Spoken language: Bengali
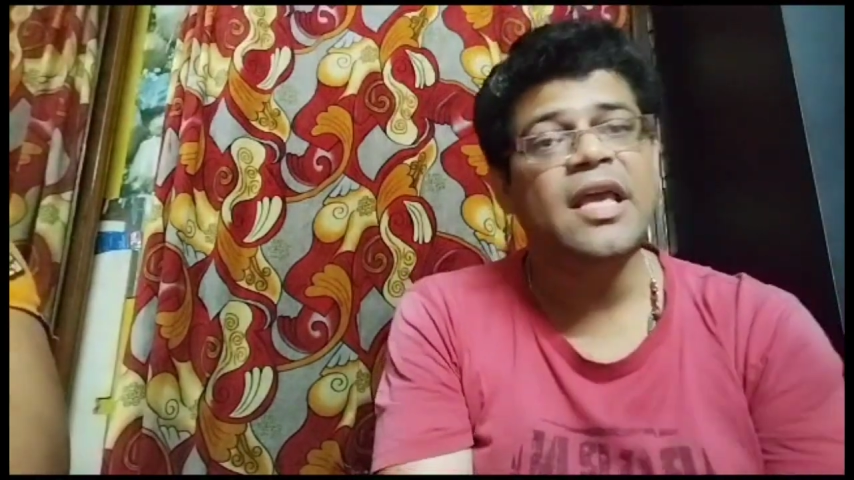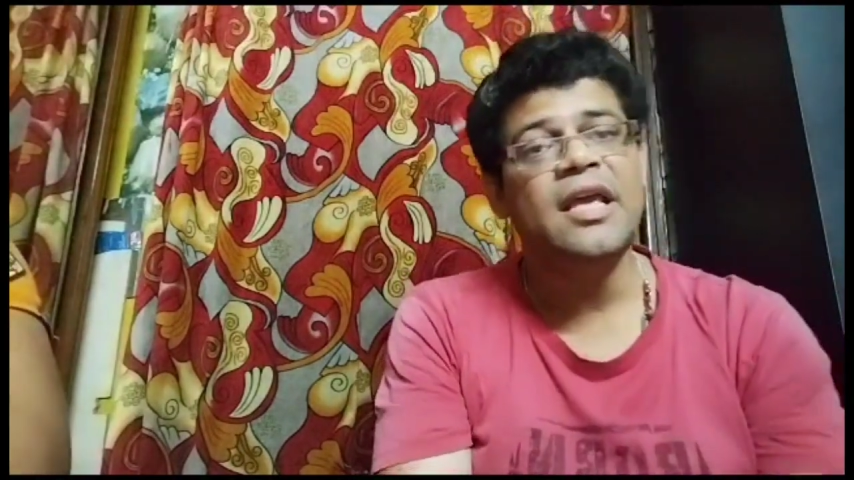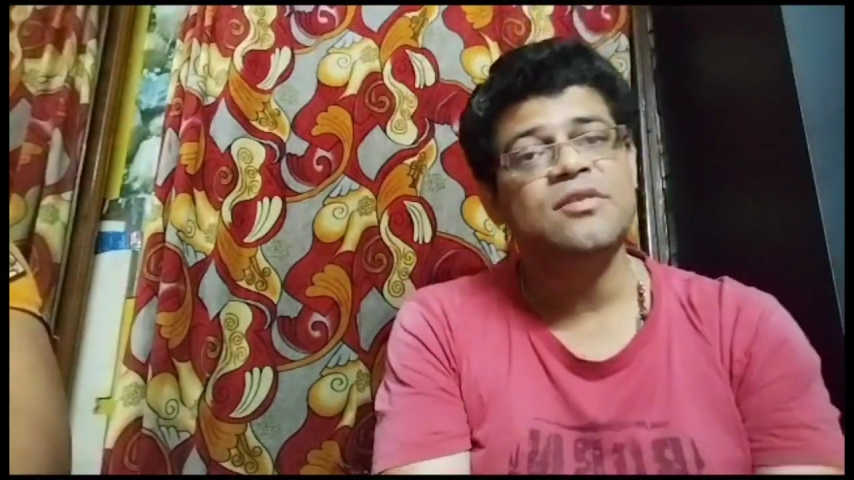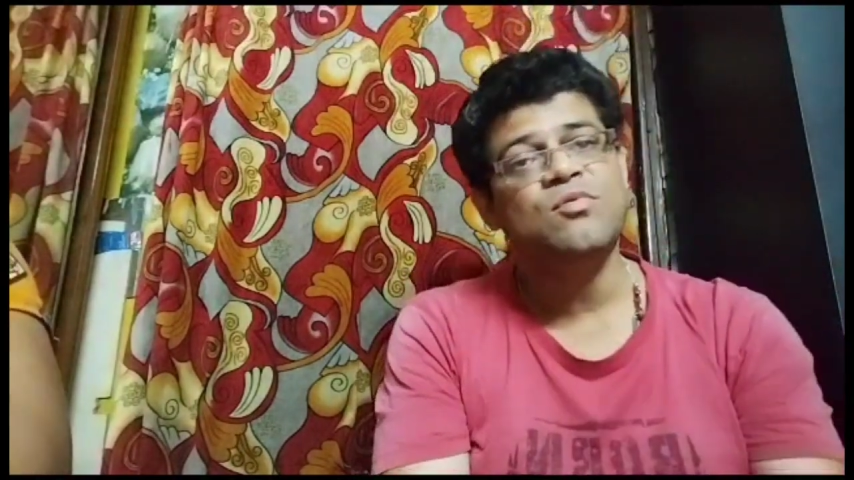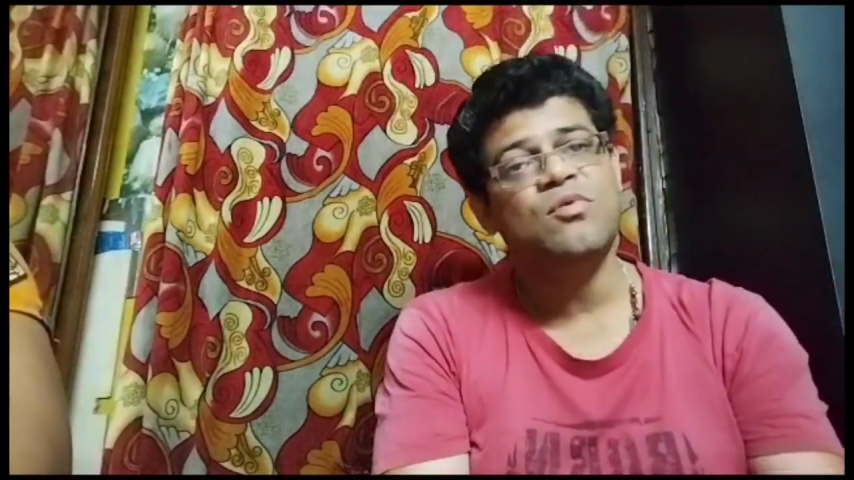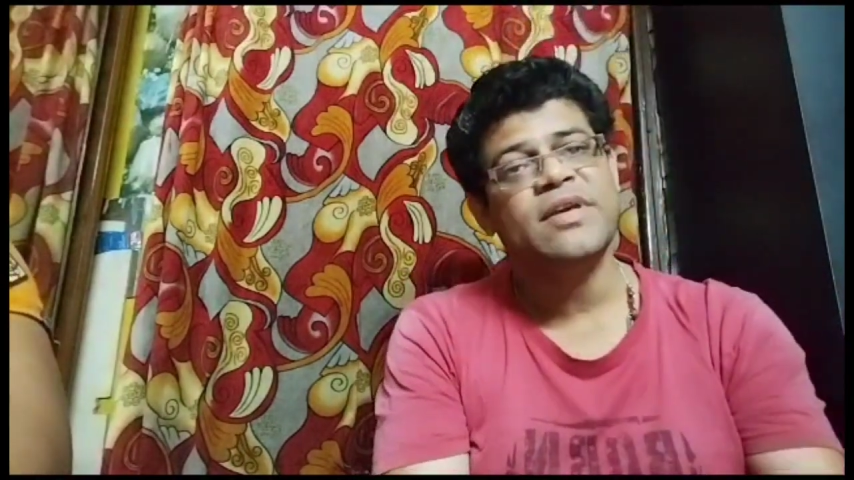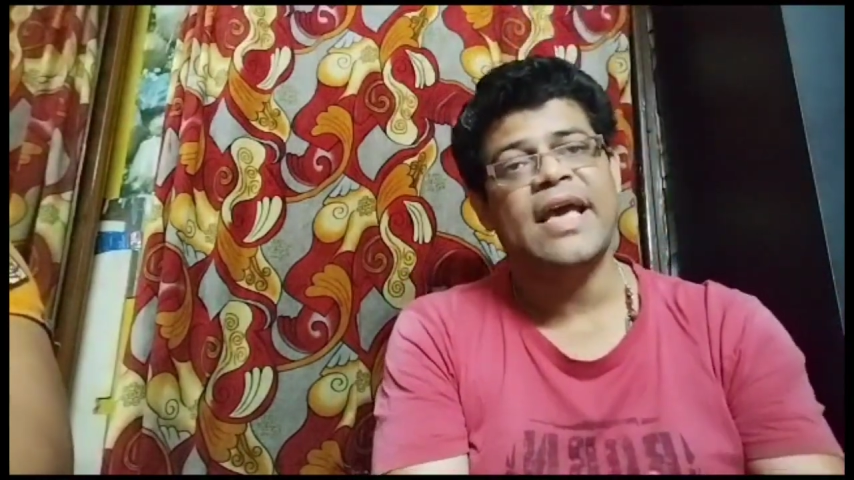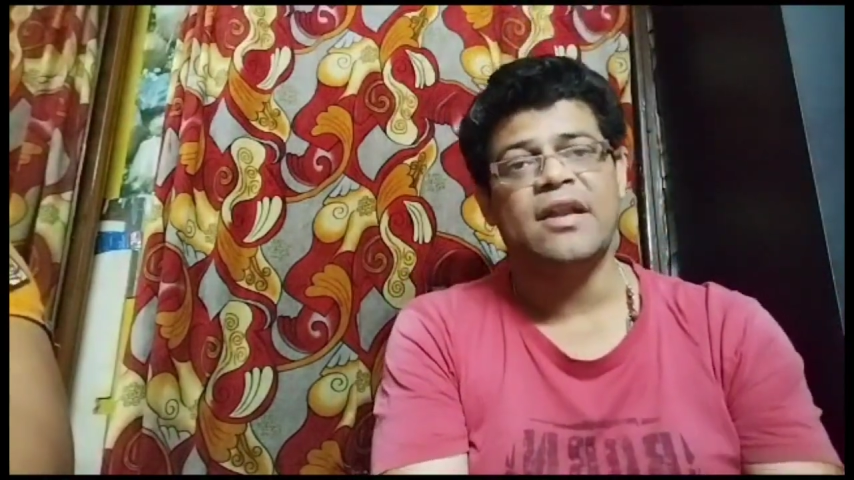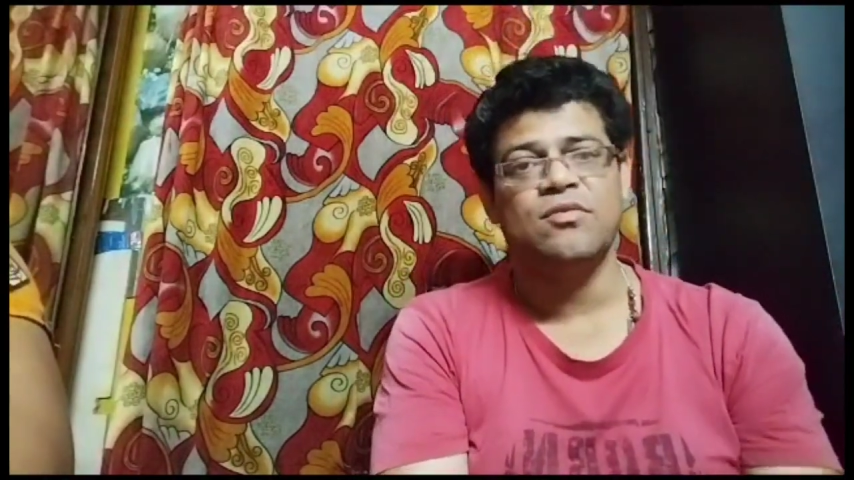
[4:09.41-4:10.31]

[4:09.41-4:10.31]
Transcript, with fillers: এইগুলো কেন